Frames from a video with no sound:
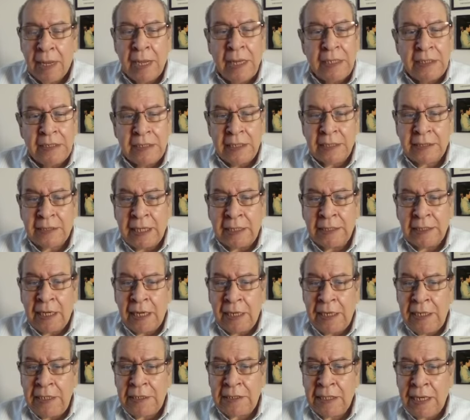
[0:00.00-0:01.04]
Se
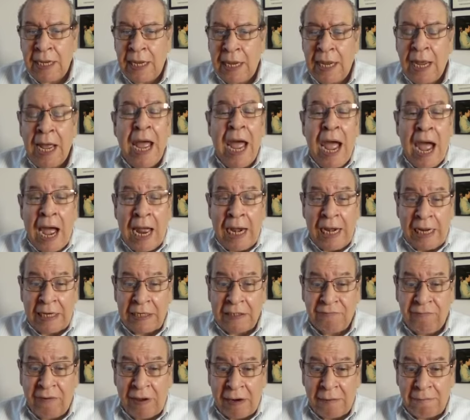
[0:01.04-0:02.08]
sataniza a las
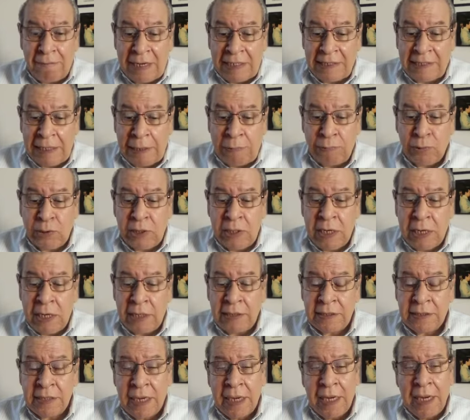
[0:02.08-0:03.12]

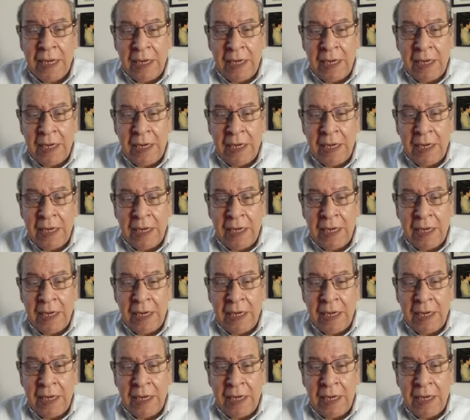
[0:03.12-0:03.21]
farmacéuticas